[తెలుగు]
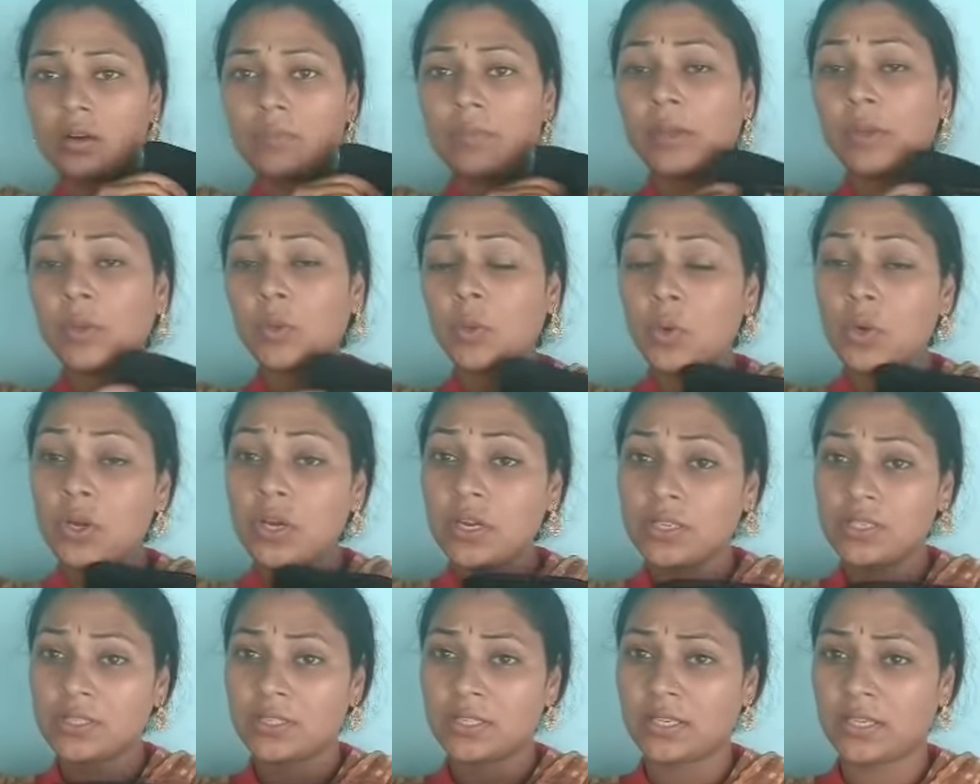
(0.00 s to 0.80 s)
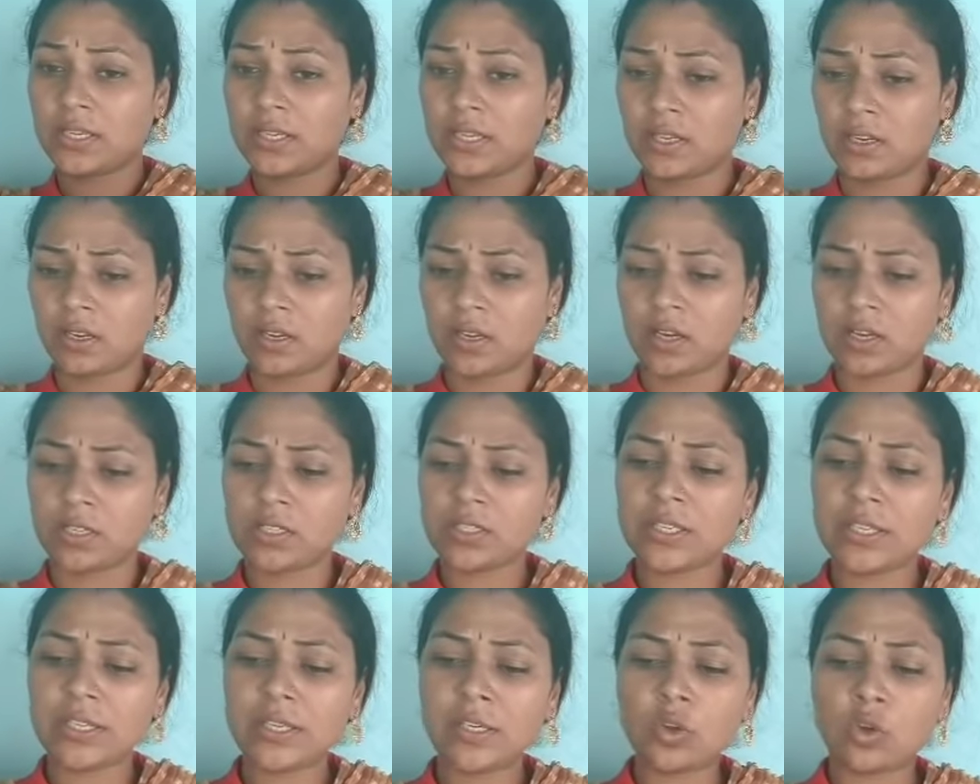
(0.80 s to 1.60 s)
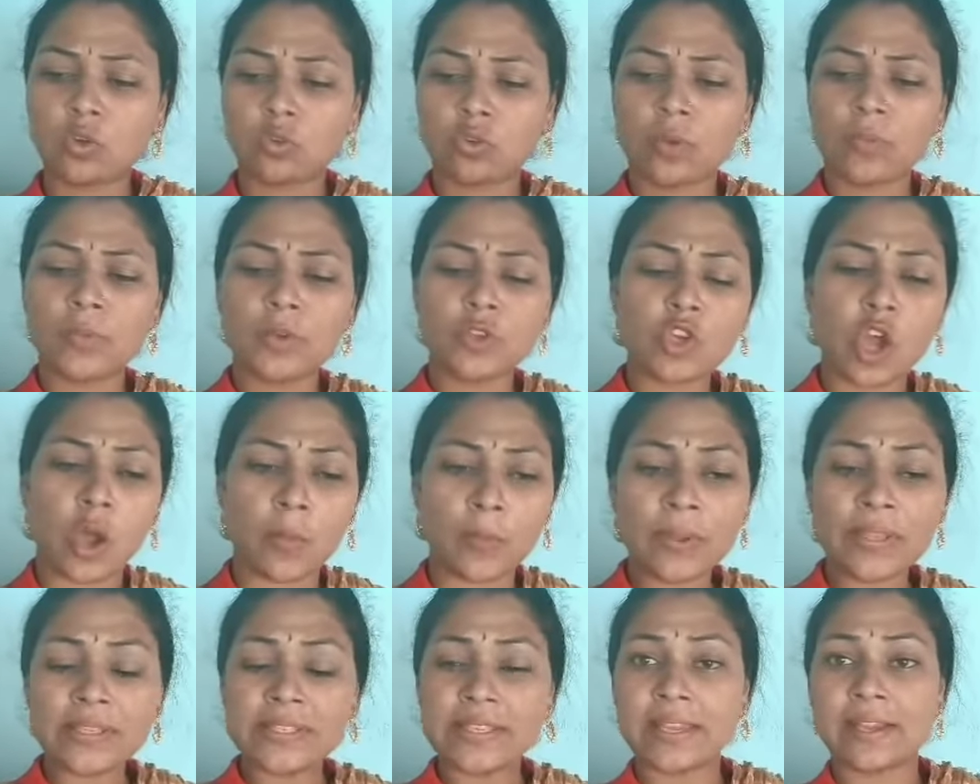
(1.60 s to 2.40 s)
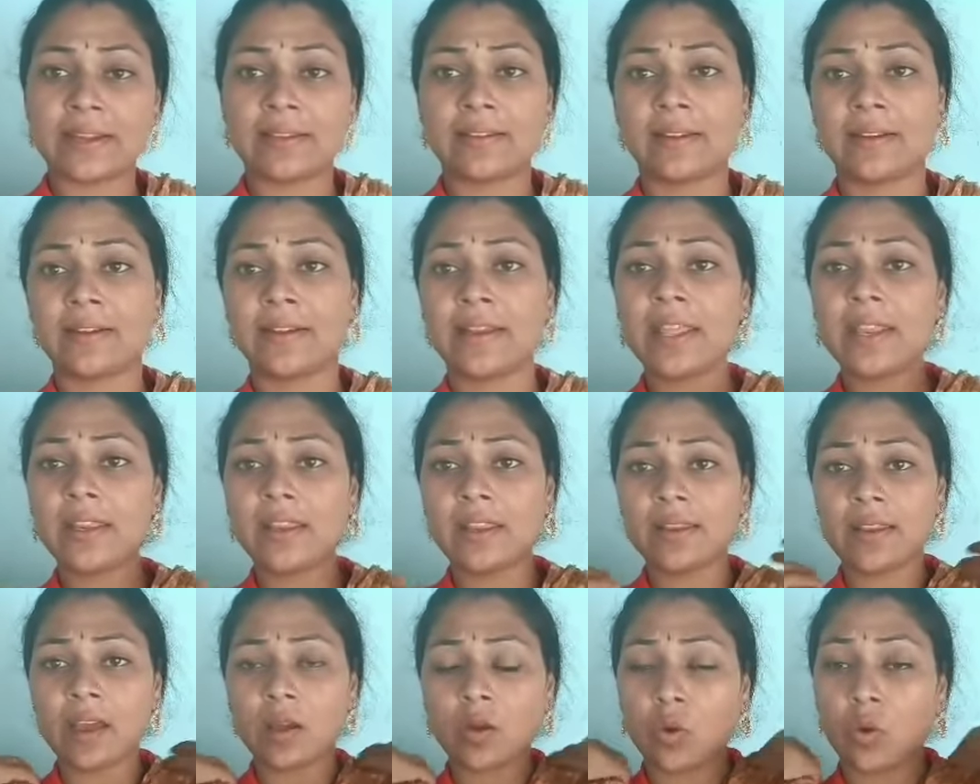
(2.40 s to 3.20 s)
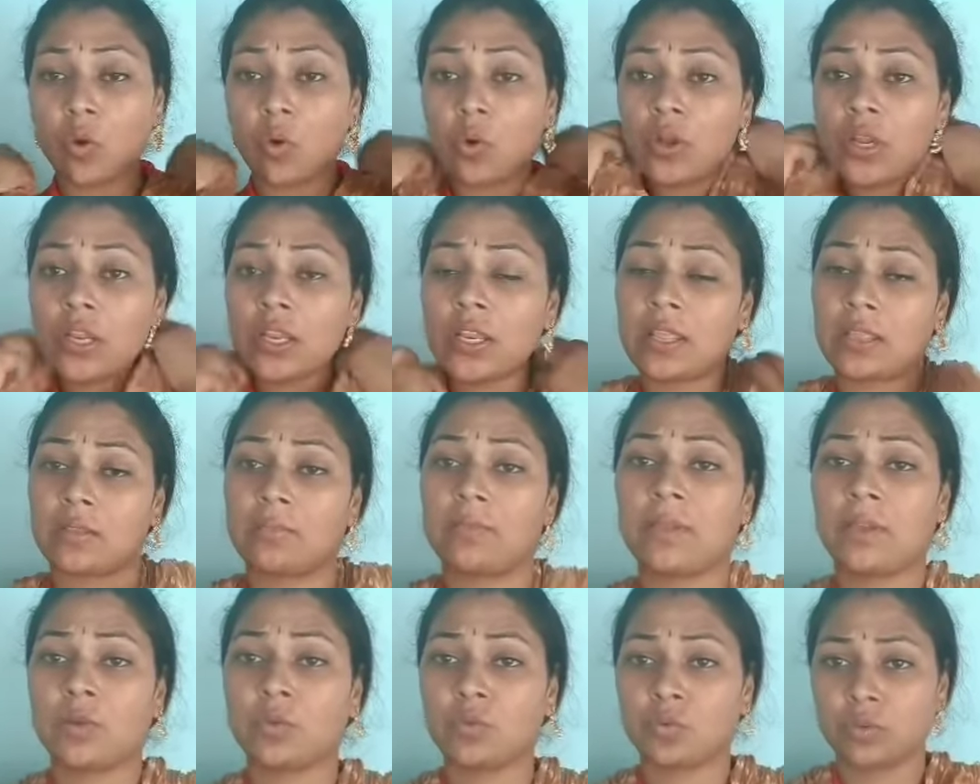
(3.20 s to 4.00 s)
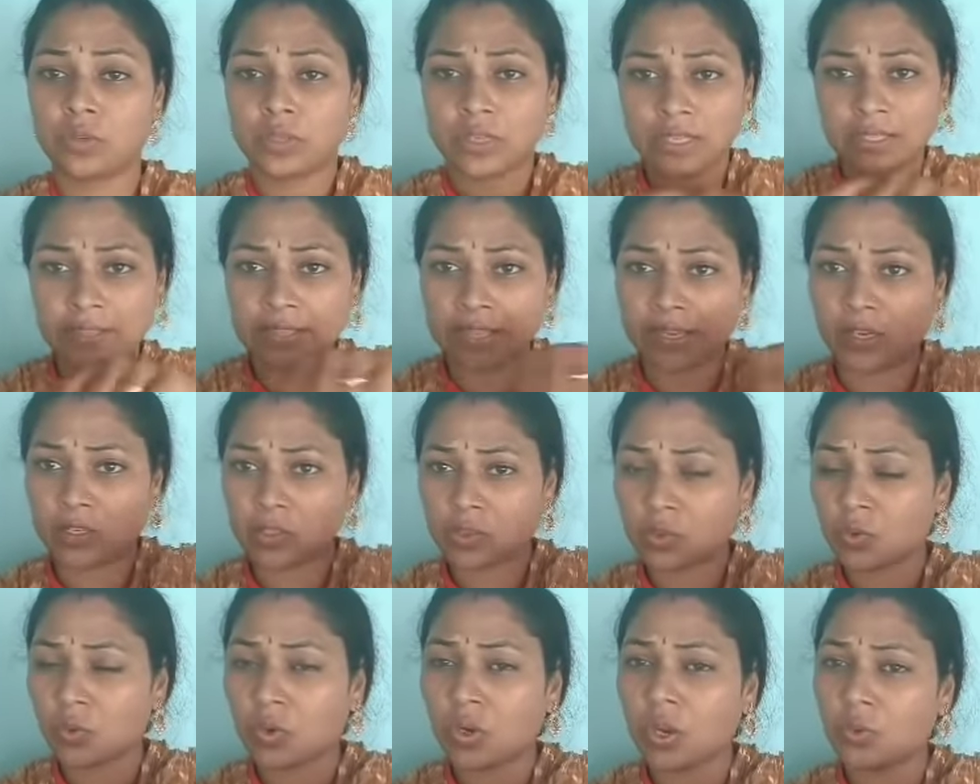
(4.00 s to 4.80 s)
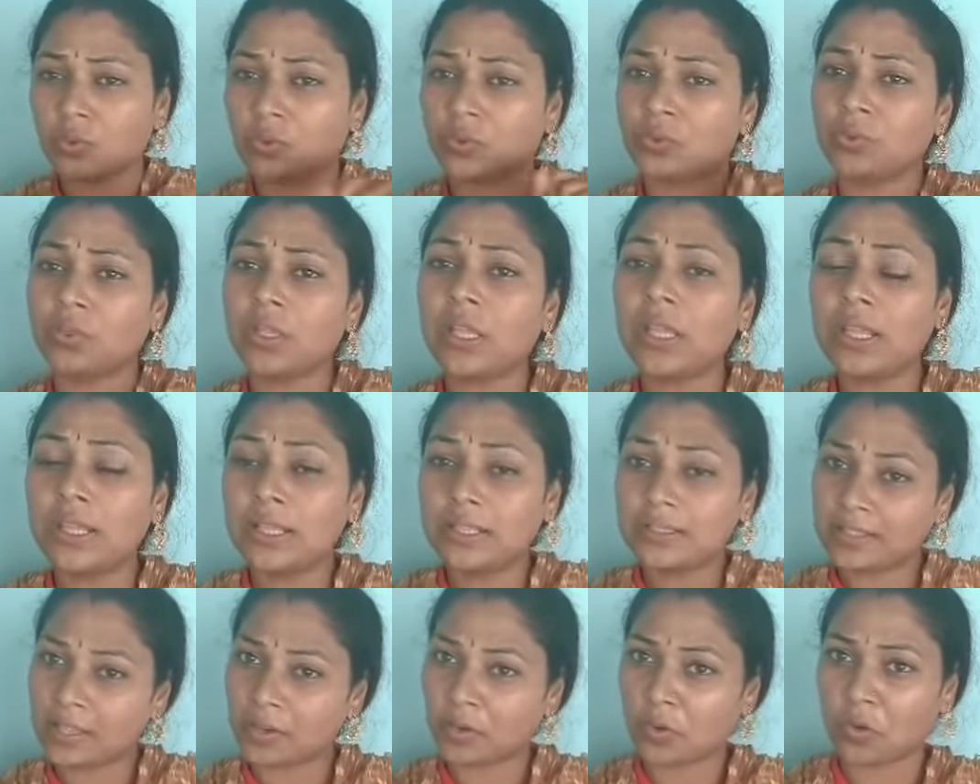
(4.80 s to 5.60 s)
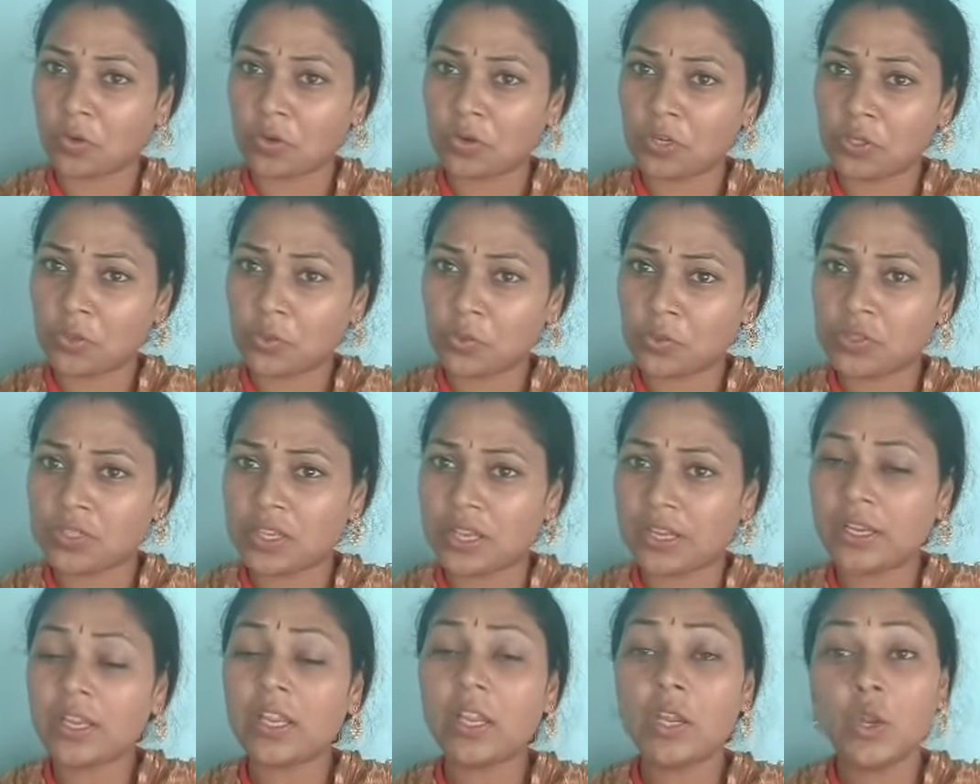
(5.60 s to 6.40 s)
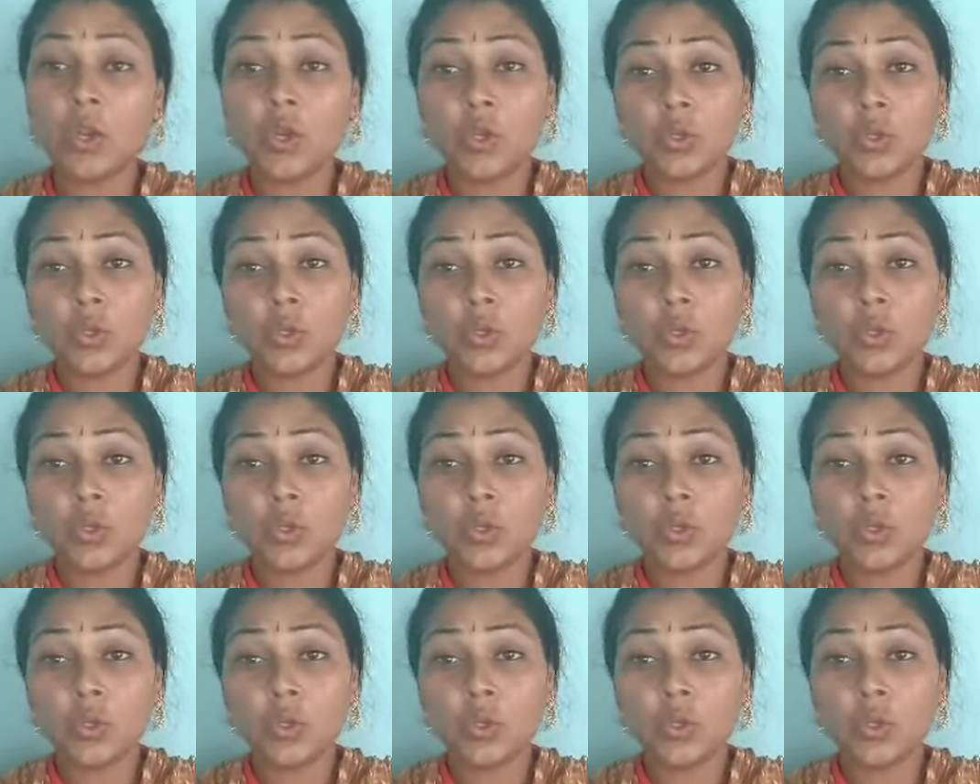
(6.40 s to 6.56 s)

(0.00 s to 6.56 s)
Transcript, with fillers: మరియు షీ షీన్లో కూడా మీరు షాపింగ్ చేయాలంటే నేను నా కోడ్ని మీకు కింద ఇక్కడ స్క్రోల్ అవుతుంది నా కోడ్ని యూజ్ చేయండి